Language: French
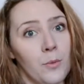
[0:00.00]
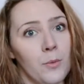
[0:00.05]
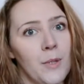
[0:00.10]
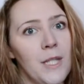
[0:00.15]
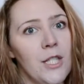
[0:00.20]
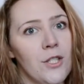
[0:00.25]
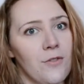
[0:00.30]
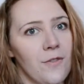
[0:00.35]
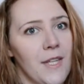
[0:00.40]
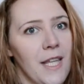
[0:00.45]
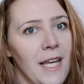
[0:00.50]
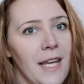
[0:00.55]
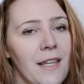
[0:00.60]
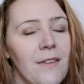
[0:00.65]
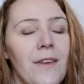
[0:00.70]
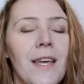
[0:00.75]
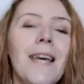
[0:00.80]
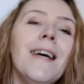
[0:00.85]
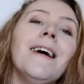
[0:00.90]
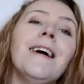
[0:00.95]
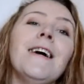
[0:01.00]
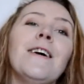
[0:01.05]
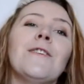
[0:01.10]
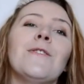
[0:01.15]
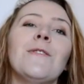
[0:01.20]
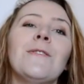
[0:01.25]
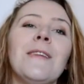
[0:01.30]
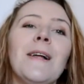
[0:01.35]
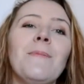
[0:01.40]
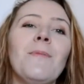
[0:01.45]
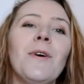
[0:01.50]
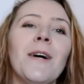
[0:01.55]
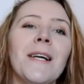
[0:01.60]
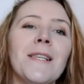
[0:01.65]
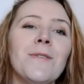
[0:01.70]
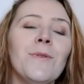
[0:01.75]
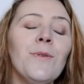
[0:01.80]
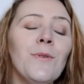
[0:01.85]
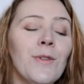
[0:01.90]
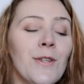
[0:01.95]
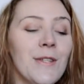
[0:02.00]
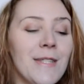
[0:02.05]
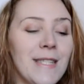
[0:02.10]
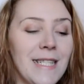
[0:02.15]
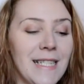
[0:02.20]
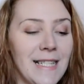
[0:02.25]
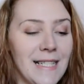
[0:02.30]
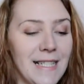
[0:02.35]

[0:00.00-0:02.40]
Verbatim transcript: oui je vais y arriver, totalement raison dans ce qu'il